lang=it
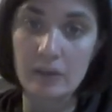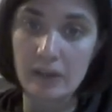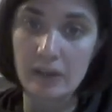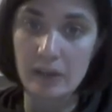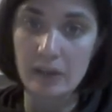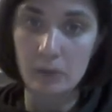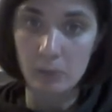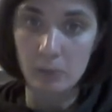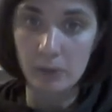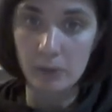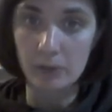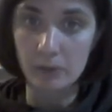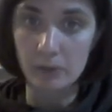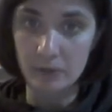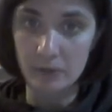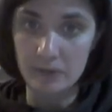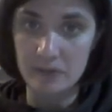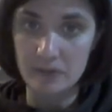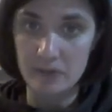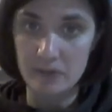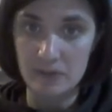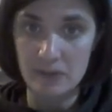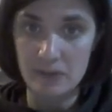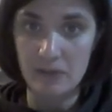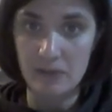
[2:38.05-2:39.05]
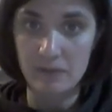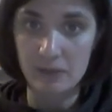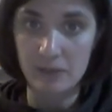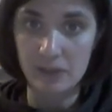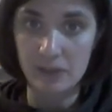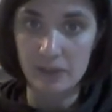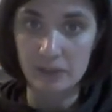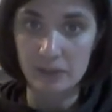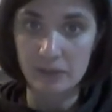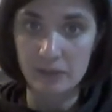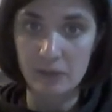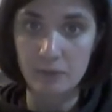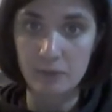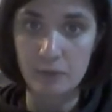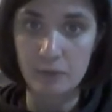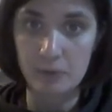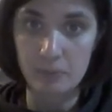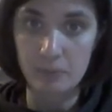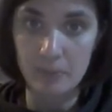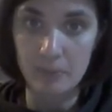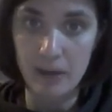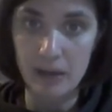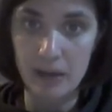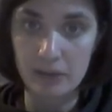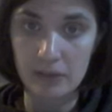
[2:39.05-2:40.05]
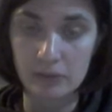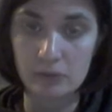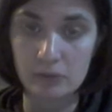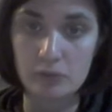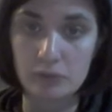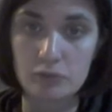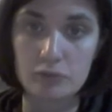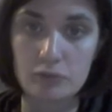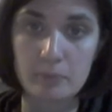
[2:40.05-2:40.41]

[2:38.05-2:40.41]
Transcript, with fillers: che era quello che si stava in realtà formando,